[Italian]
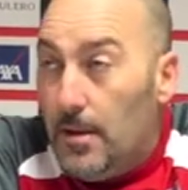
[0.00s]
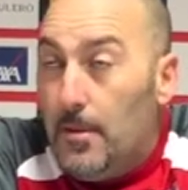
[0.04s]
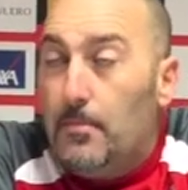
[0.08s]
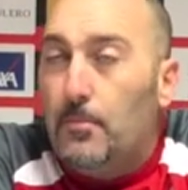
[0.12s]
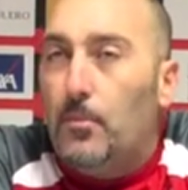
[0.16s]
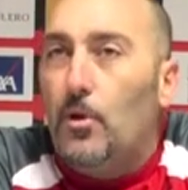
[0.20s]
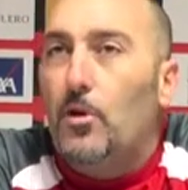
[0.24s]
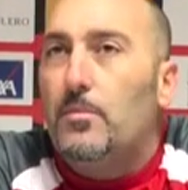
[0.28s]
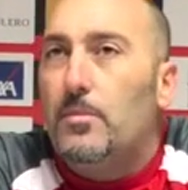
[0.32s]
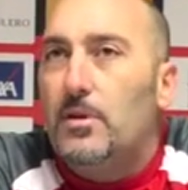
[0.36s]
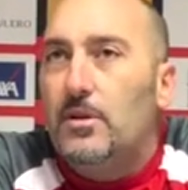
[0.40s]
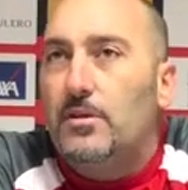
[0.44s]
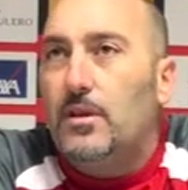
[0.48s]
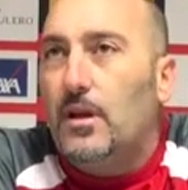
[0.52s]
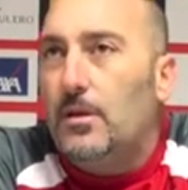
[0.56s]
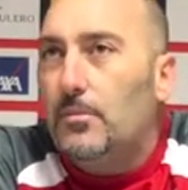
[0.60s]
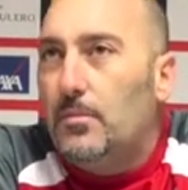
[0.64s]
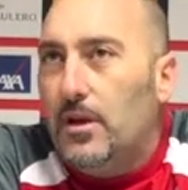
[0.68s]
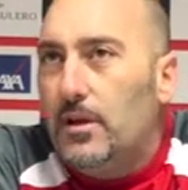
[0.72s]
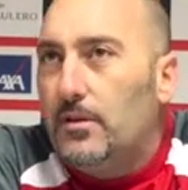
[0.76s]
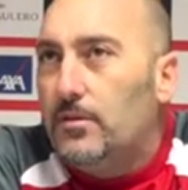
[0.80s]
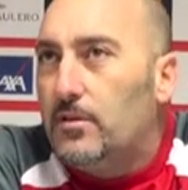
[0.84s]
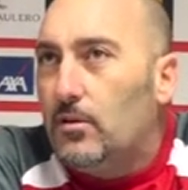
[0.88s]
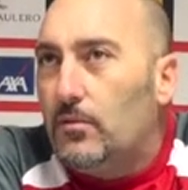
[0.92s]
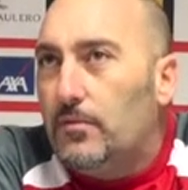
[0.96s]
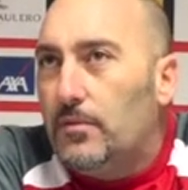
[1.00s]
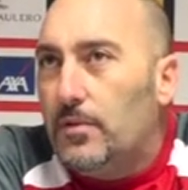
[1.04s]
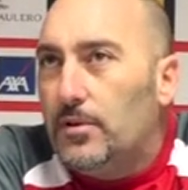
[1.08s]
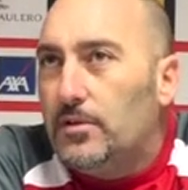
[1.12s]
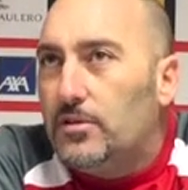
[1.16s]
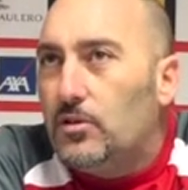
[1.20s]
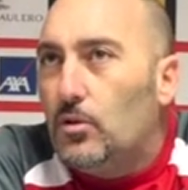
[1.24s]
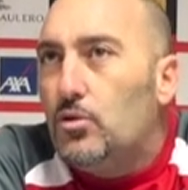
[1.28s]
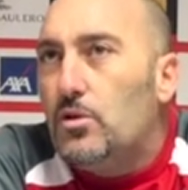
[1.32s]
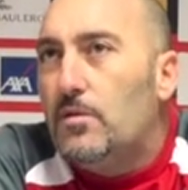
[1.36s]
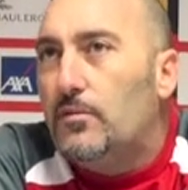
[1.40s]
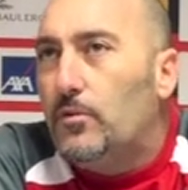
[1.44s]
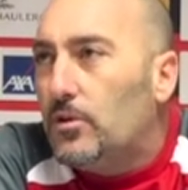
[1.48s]
Poi mentalmente,
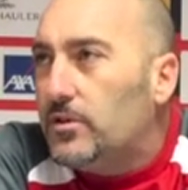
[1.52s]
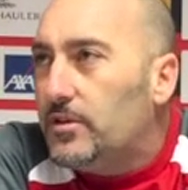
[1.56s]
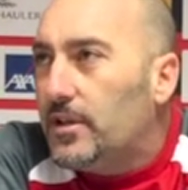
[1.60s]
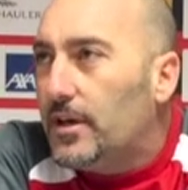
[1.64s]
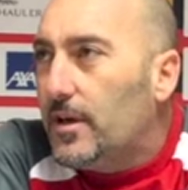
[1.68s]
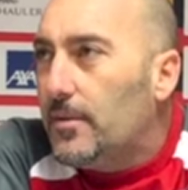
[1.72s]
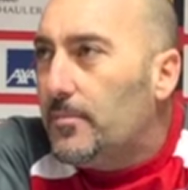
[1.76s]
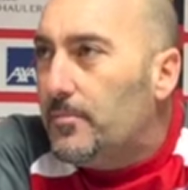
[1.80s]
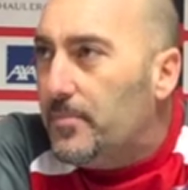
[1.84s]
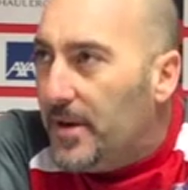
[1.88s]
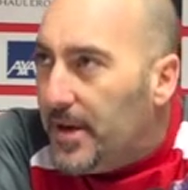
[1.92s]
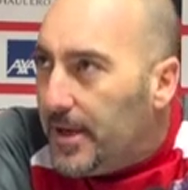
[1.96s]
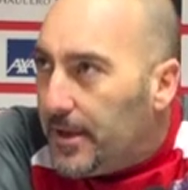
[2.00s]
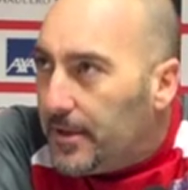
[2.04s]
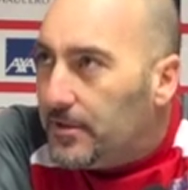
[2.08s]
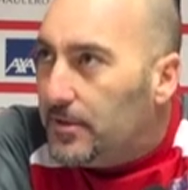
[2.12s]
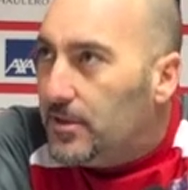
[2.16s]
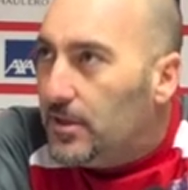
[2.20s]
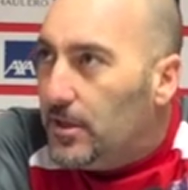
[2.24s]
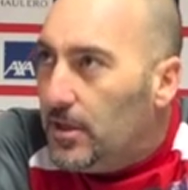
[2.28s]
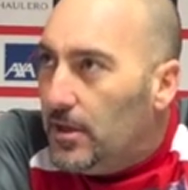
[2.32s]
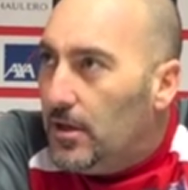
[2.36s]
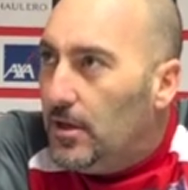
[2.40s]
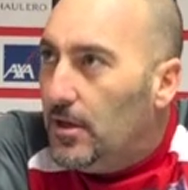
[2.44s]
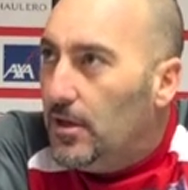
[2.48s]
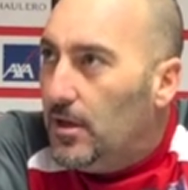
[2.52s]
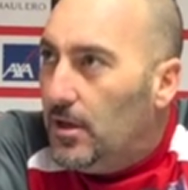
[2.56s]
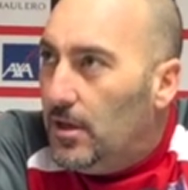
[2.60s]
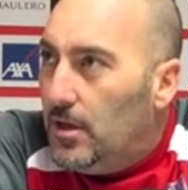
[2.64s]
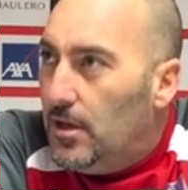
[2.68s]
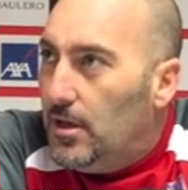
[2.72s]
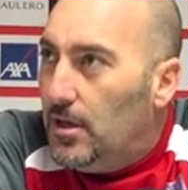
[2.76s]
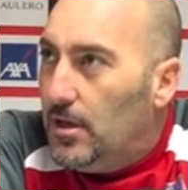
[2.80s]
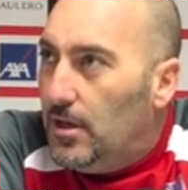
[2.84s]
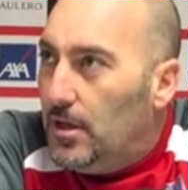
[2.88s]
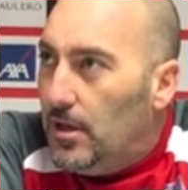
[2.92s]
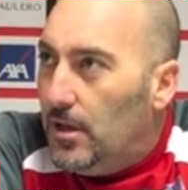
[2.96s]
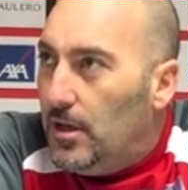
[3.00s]
ovviamente, ogni volta che perdi
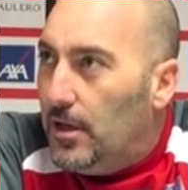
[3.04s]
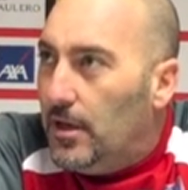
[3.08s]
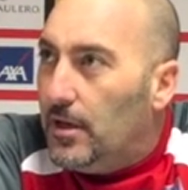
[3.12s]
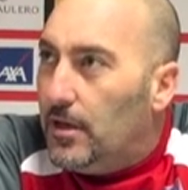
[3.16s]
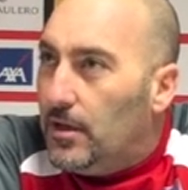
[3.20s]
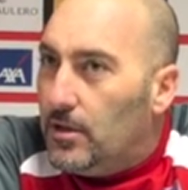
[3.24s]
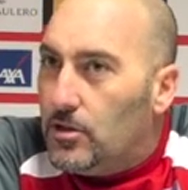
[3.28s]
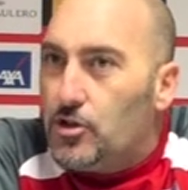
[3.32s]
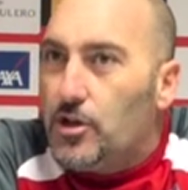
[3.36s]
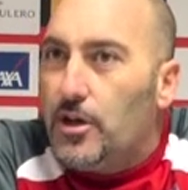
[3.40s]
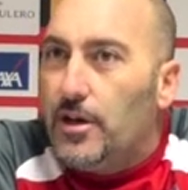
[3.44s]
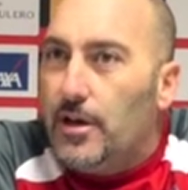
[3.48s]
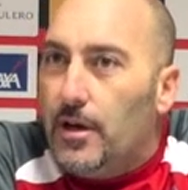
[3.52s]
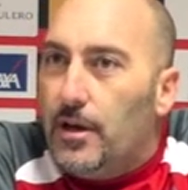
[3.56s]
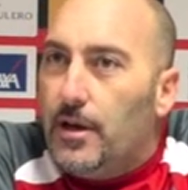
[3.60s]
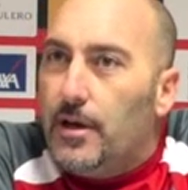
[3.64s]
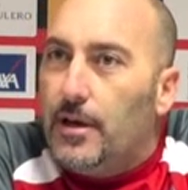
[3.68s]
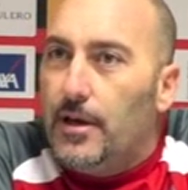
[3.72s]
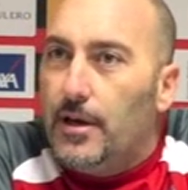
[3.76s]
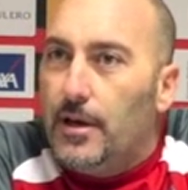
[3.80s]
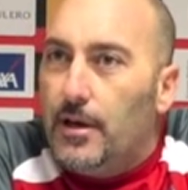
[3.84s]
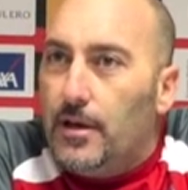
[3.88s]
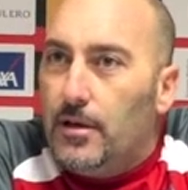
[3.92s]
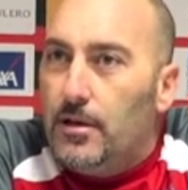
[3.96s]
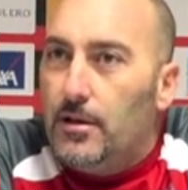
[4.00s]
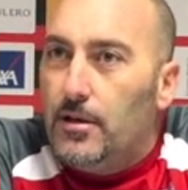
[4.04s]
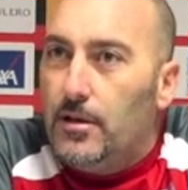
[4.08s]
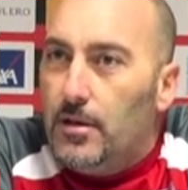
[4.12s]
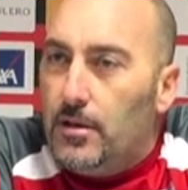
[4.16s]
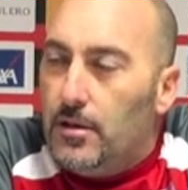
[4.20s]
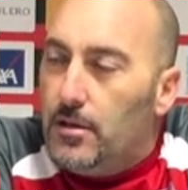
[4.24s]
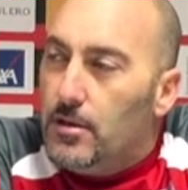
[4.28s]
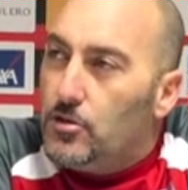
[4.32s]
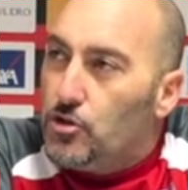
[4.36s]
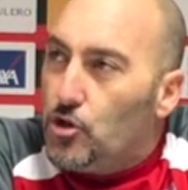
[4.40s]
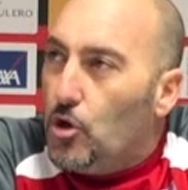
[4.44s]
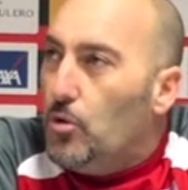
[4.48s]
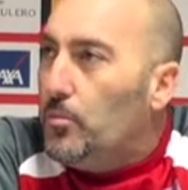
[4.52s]
eh, c'è,
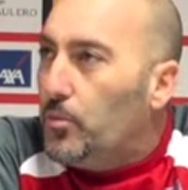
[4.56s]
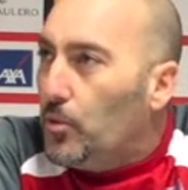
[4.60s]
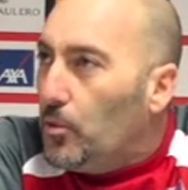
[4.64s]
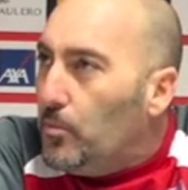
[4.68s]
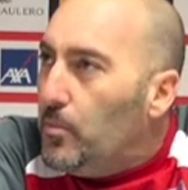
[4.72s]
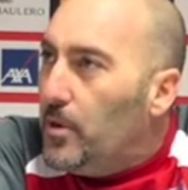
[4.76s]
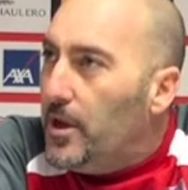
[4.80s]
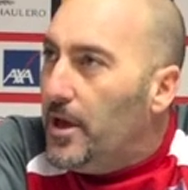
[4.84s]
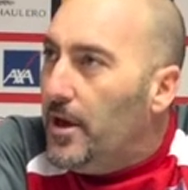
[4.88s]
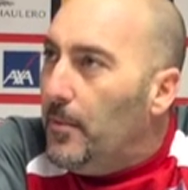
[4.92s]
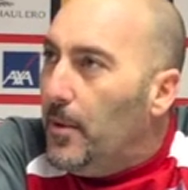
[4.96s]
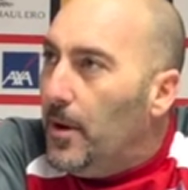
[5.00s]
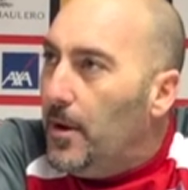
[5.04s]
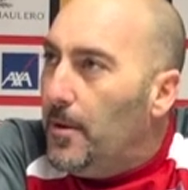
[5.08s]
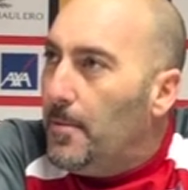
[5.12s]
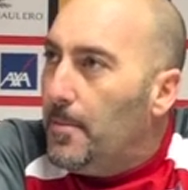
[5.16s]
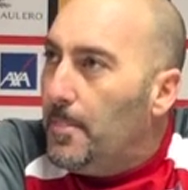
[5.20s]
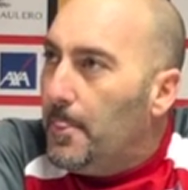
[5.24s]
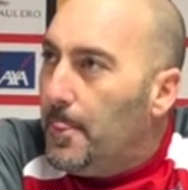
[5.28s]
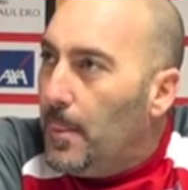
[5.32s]
c'è un problema.